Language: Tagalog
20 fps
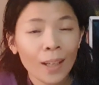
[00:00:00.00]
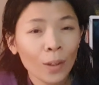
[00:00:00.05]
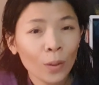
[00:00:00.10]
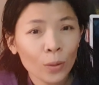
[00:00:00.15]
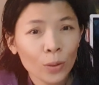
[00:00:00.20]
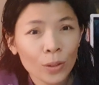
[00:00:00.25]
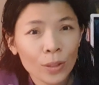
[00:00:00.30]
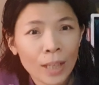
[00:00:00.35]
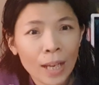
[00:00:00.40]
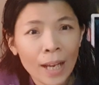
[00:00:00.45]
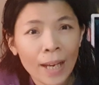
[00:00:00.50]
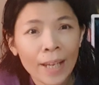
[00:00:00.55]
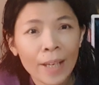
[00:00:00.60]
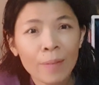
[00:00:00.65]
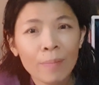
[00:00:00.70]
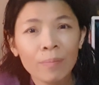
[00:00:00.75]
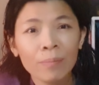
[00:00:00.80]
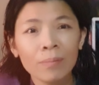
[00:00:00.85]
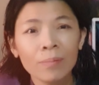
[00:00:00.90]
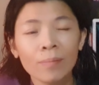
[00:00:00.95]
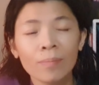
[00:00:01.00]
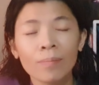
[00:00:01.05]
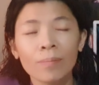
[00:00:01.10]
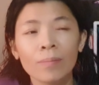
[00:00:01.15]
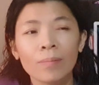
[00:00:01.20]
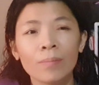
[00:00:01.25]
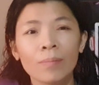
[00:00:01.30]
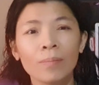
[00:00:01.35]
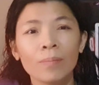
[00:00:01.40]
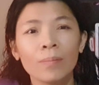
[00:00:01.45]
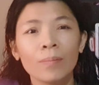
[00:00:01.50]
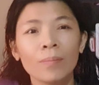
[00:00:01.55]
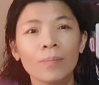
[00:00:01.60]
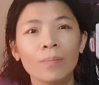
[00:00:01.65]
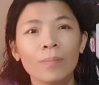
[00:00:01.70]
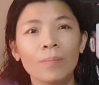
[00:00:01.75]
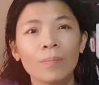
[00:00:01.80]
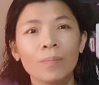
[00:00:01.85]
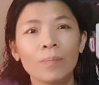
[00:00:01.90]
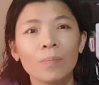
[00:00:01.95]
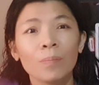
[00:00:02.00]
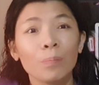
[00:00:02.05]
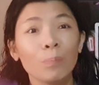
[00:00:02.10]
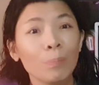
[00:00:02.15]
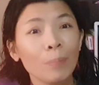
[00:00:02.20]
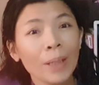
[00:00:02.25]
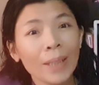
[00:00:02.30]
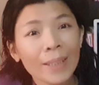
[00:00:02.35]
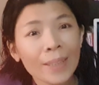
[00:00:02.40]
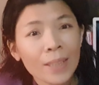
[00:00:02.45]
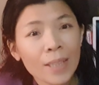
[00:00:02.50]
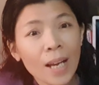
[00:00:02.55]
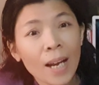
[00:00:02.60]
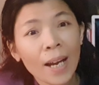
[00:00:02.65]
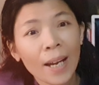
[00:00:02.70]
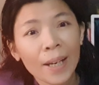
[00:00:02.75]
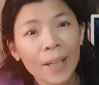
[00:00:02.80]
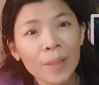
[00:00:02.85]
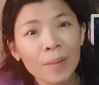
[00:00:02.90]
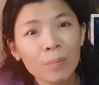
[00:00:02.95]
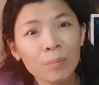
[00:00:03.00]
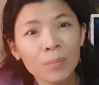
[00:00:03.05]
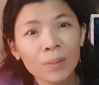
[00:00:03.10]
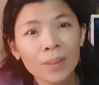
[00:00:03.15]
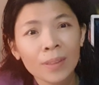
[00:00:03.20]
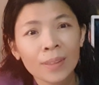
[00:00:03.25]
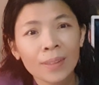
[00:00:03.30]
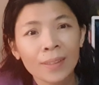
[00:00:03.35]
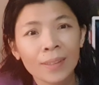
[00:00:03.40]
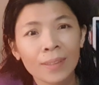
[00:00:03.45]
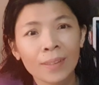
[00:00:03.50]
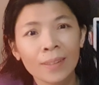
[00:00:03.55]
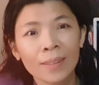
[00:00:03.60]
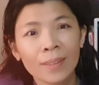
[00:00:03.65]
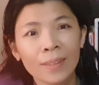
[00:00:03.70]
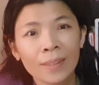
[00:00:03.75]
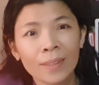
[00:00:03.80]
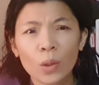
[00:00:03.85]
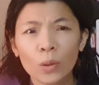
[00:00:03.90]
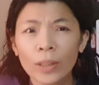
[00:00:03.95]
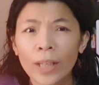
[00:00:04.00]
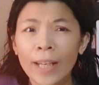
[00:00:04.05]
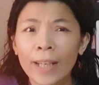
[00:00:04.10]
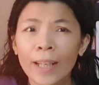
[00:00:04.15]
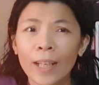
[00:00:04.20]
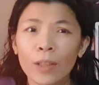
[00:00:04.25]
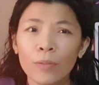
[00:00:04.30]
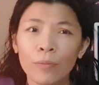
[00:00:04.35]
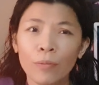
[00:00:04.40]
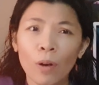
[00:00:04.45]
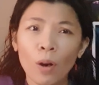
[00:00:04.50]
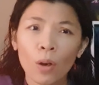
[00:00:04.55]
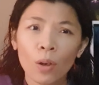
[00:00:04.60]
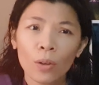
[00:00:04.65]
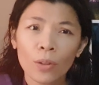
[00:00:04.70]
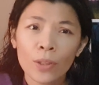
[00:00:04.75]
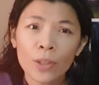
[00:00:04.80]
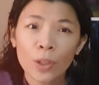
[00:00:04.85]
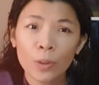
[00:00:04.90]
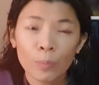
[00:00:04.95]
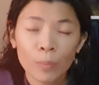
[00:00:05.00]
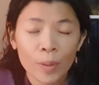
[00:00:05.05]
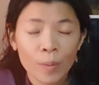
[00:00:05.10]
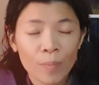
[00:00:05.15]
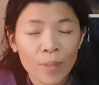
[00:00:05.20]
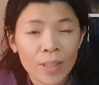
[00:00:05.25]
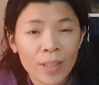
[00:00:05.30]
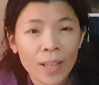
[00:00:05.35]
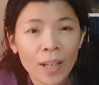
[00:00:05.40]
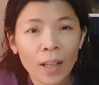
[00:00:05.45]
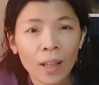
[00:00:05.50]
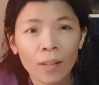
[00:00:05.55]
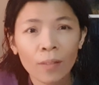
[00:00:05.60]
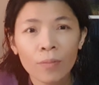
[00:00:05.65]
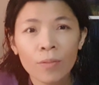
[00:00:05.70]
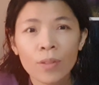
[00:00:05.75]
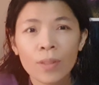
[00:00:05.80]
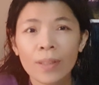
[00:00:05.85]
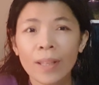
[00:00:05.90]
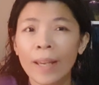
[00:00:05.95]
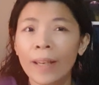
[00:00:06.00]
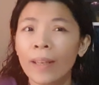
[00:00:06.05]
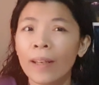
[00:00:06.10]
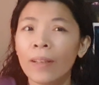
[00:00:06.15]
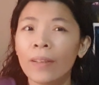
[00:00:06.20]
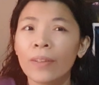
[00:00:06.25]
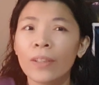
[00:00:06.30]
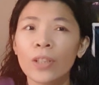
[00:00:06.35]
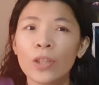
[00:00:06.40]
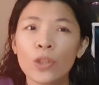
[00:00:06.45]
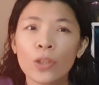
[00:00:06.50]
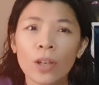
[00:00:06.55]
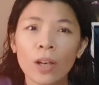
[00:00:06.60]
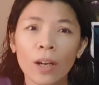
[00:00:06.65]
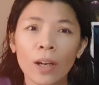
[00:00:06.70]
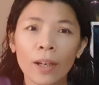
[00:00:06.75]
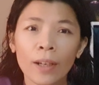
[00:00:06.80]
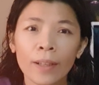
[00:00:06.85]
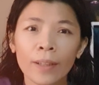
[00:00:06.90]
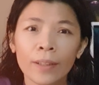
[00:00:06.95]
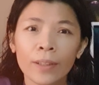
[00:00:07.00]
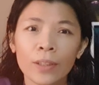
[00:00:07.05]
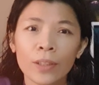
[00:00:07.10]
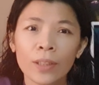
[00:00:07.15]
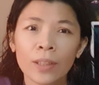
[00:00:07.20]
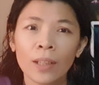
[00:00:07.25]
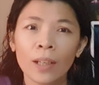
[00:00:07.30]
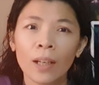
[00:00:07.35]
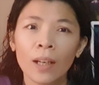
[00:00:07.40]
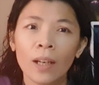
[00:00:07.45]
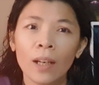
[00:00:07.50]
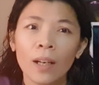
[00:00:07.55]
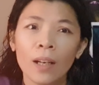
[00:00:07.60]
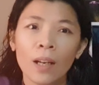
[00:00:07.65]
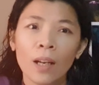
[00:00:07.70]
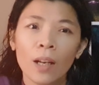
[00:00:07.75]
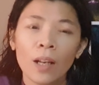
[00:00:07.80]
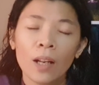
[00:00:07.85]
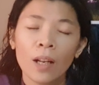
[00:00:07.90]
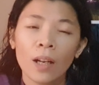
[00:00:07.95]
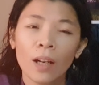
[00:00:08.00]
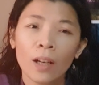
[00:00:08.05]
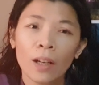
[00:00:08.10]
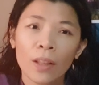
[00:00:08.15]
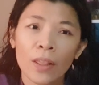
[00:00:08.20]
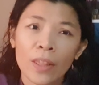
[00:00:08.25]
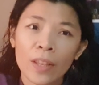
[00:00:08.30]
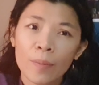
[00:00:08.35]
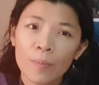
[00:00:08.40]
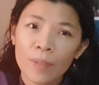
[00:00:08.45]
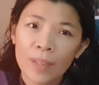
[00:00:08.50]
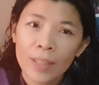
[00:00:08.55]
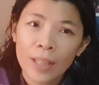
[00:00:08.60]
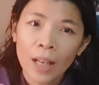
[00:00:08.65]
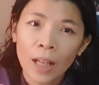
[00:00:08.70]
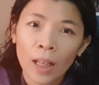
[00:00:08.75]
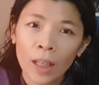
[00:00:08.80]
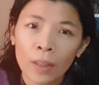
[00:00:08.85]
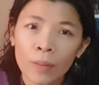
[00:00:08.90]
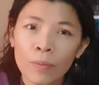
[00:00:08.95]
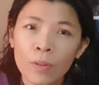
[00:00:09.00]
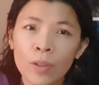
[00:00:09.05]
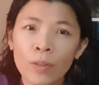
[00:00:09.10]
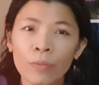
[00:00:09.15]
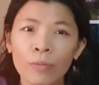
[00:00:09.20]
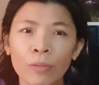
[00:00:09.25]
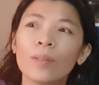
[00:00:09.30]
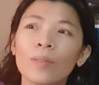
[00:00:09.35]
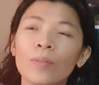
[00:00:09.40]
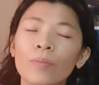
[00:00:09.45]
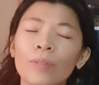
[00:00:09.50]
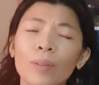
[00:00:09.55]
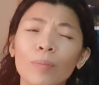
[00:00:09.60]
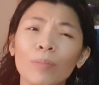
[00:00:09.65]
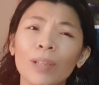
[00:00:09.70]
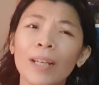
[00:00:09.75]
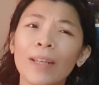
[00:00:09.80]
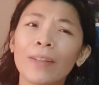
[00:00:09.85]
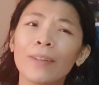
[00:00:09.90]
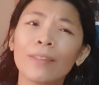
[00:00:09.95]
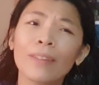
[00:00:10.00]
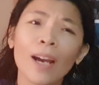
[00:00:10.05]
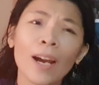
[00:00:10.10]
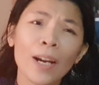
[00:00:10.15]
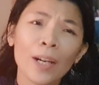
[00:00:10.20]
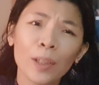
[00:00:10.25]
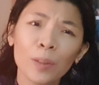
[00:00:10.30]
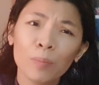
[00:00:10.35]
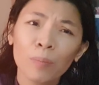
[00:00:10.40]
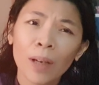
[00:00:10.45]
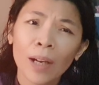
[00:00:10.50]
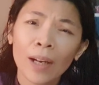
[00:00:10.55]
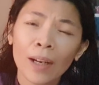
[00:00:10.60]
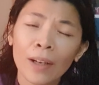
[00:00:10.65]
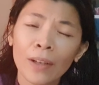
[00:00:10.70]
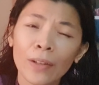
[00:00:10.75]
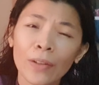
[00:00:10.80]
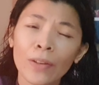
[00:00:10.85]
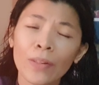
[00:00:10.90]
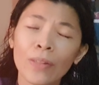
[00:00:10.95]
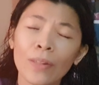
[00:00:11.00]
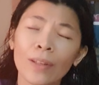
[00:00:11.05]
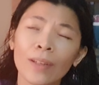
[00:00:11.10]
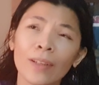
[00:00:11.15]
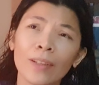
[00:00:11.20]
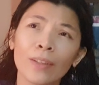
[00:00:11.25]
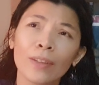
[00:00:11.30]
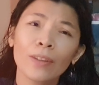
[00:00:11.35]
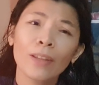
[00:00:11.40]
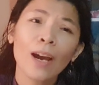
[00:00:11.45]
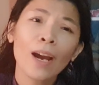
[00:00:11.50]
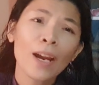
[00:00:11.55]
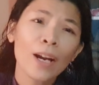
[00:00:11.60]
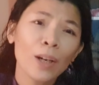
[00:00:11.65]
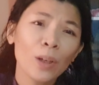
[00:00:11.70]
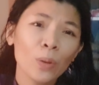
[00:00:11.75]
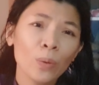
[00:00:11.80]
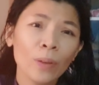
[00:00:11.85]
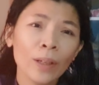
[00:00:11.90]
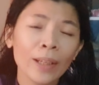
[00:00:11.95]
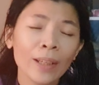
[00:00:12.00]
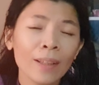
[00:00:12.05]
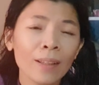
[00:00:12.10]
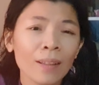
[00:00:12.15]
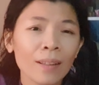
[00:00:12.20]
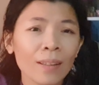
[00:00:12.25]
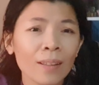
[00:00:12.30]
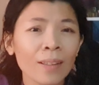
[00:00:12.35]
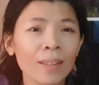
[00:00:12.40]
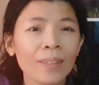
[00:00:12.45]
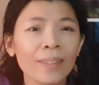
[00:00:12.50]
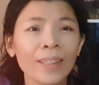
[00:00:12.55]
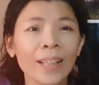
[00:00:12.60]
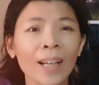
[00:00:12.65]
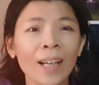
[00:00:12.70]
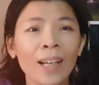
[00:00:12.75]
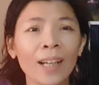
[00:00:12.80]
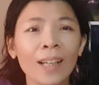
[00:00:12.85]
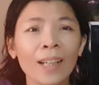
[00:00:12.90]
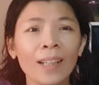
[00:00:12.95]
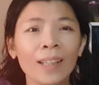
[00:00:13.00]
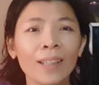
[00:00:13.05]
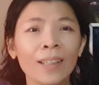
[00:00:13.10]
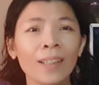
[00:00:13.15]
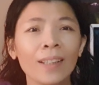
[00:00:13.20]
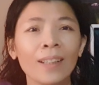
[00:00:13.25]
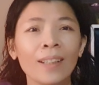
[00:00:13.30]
alone time, me time, so they can focus on themselves, they can recharge uh, themselves from the entire month, entire week na